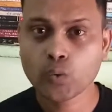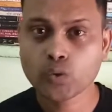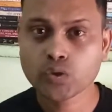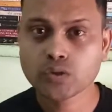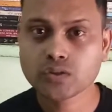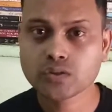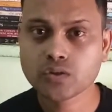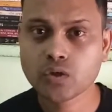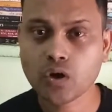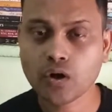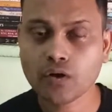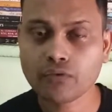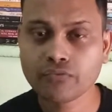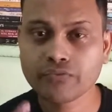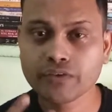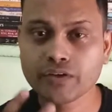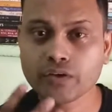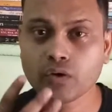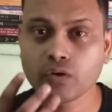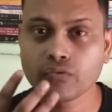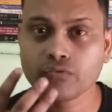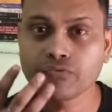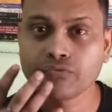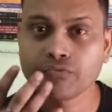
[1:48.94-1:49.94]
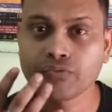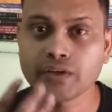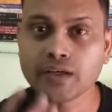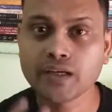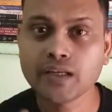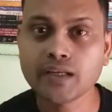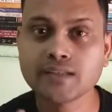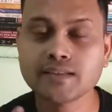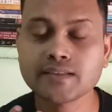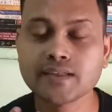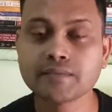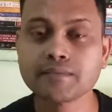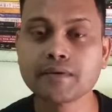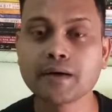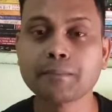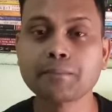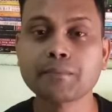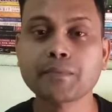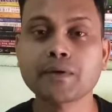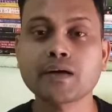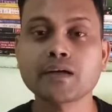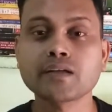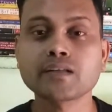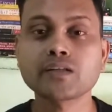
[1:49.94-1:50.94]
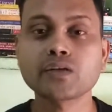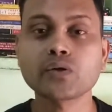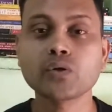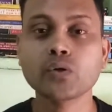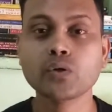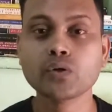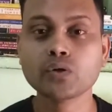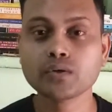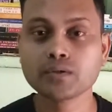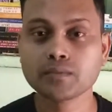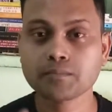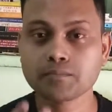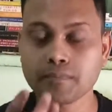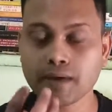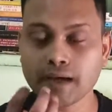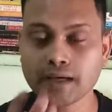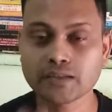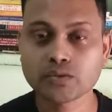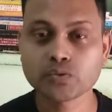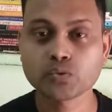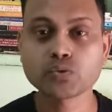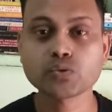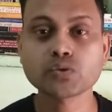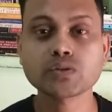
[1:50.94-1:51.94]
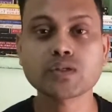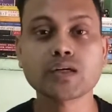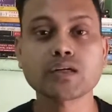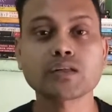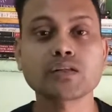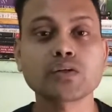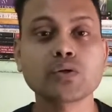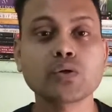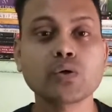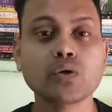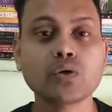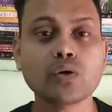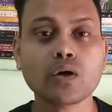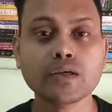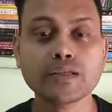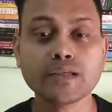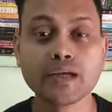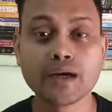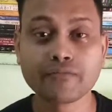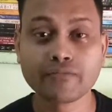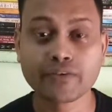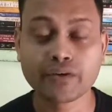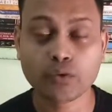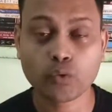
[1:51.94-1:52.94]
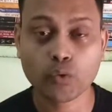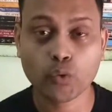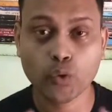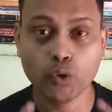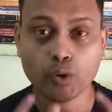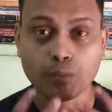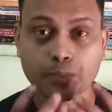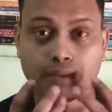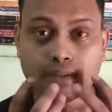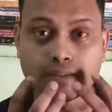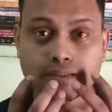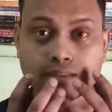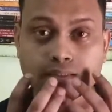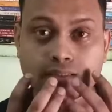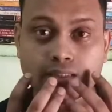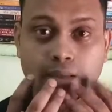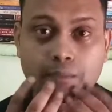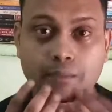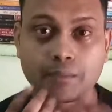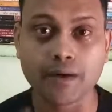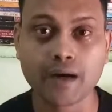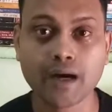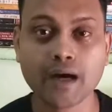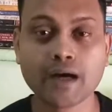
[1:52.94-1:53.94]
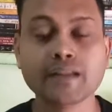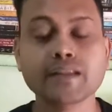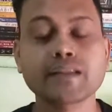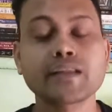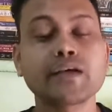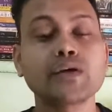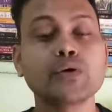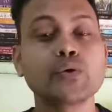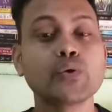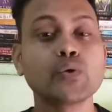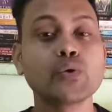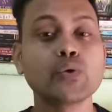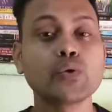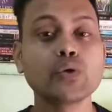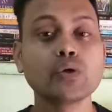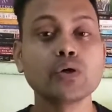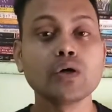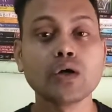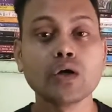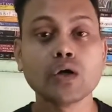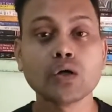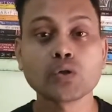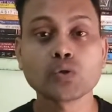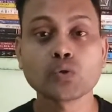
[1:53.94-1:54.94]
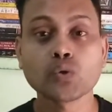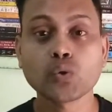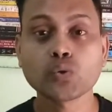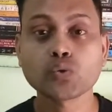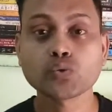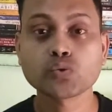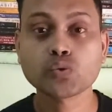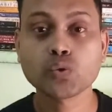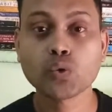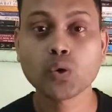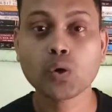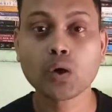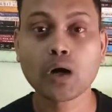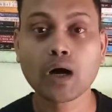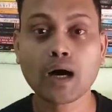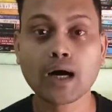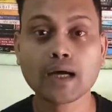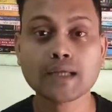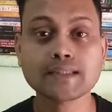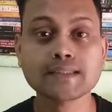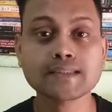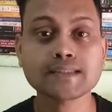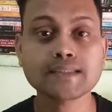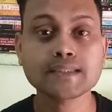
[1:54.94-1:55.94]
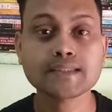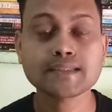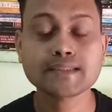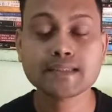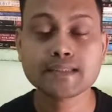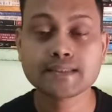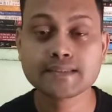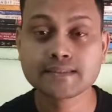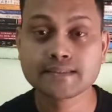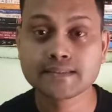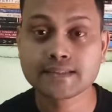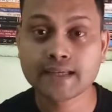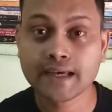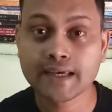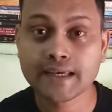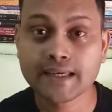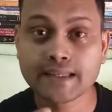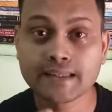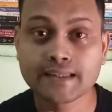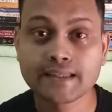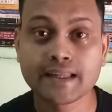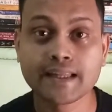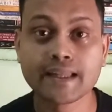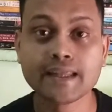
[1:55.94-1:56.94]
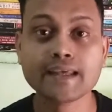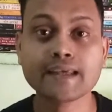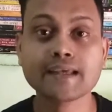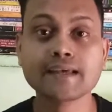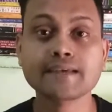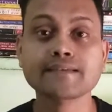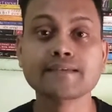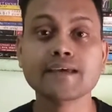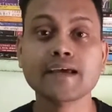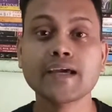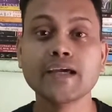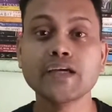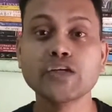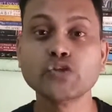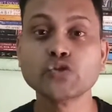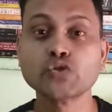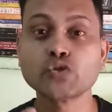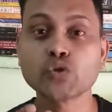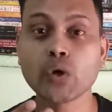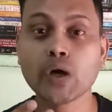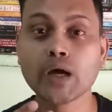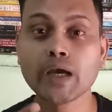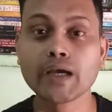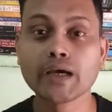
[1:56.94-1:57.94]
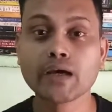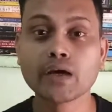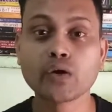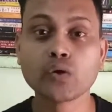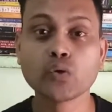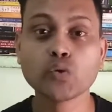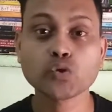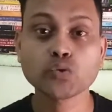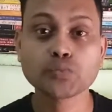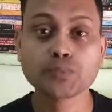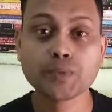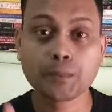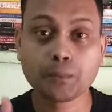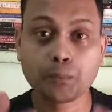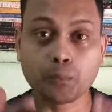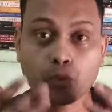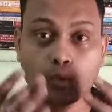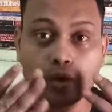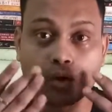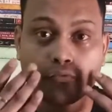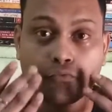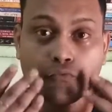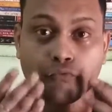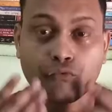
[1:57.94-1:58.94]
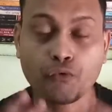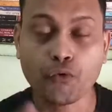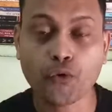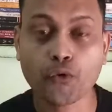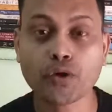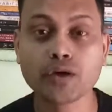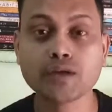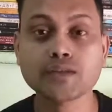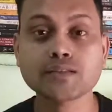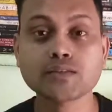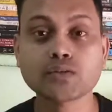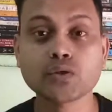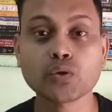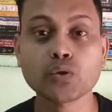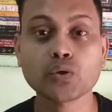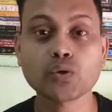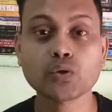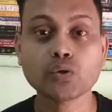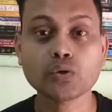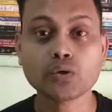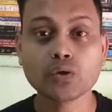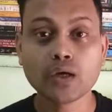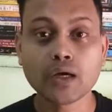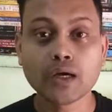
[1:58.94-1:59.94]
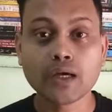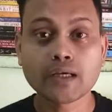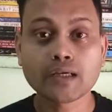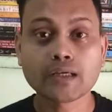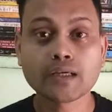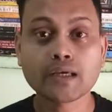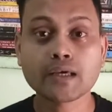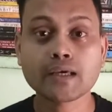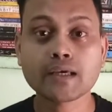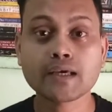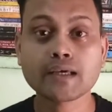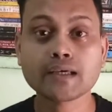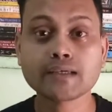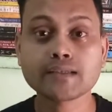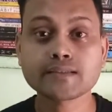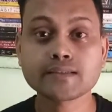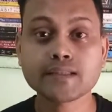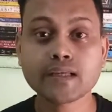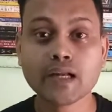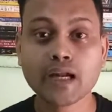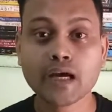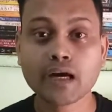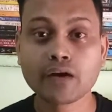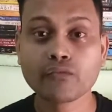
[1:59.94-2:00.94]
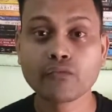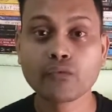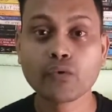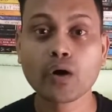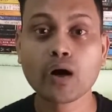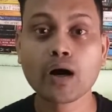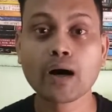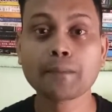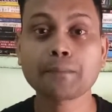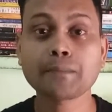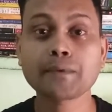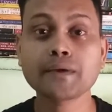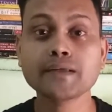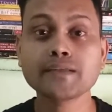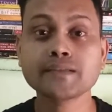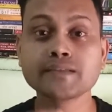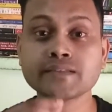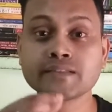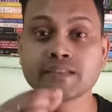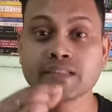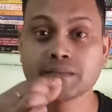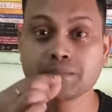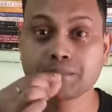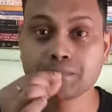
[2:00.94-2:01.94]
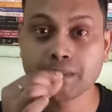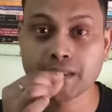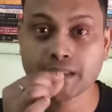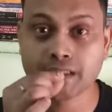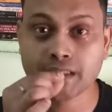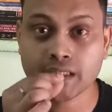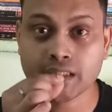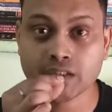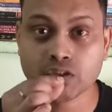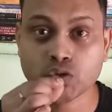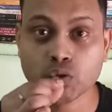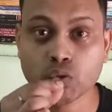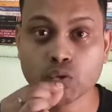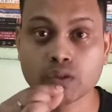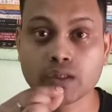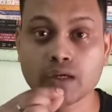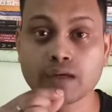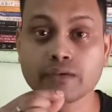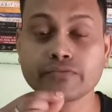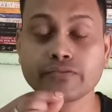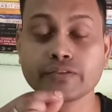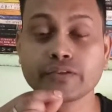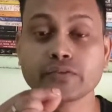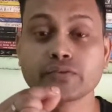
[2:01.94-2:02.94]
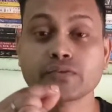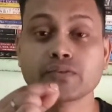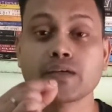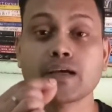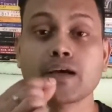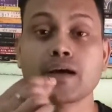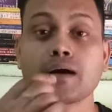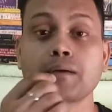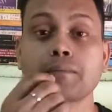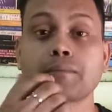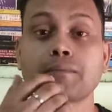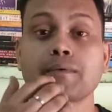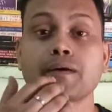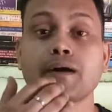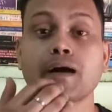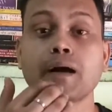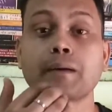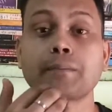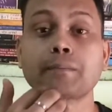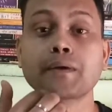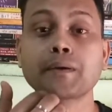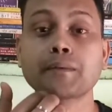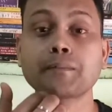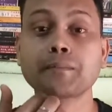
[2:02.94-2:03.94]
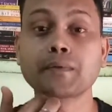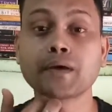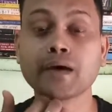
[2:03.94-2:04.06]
उस कॉफ़ी को फील जब आप करते हो महसूस करते हो या फिर कोई भी चीज़ आप खाते हो तो उसको अच्छे से सही तरीके से इंजॉय करो उस पर पूरा फोकस करो कि किस तरह वो आपकी जीप पे टच होता है फिर उसके आप आपके